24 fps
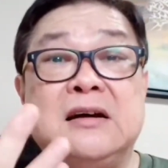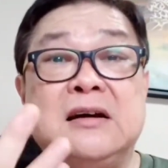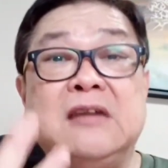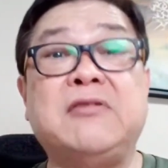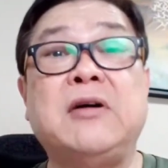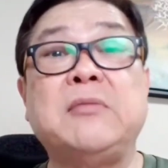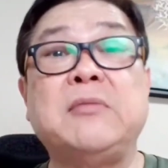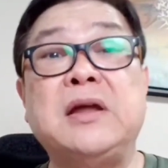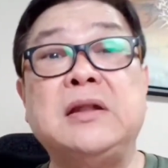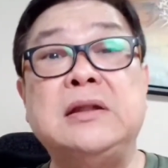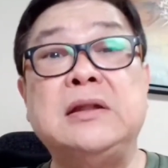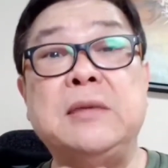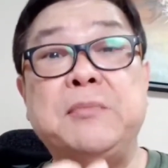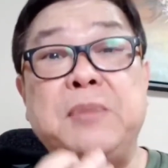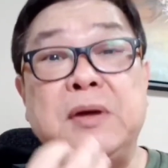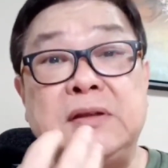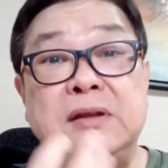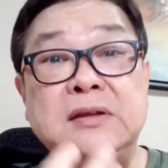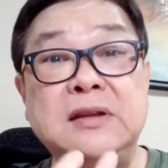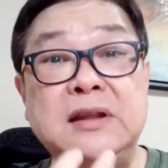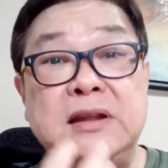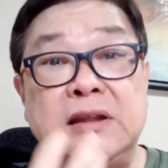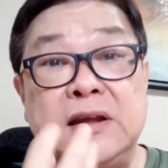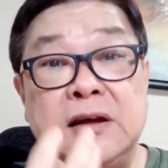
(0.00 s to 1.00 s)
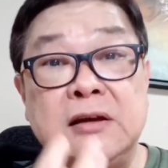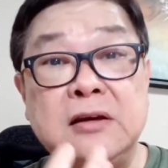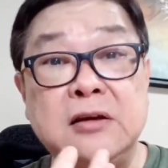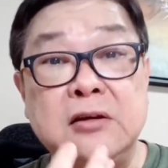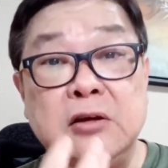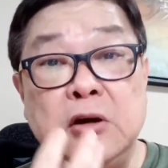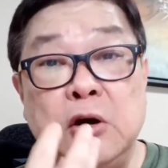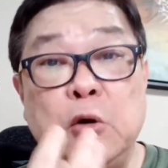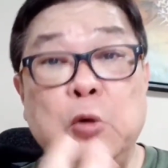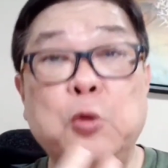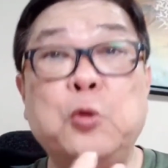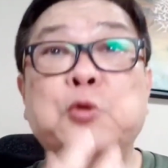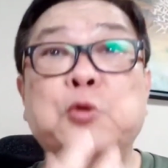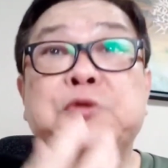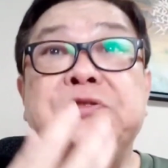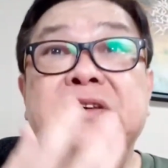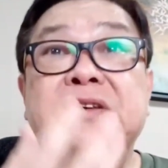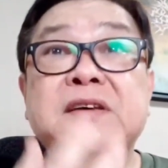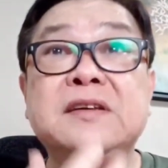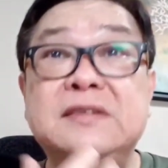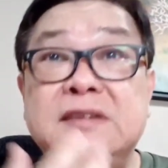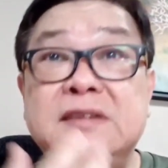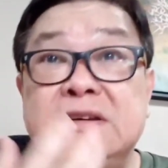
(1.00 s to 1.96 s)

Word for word: 各方面，你变成你的呼吸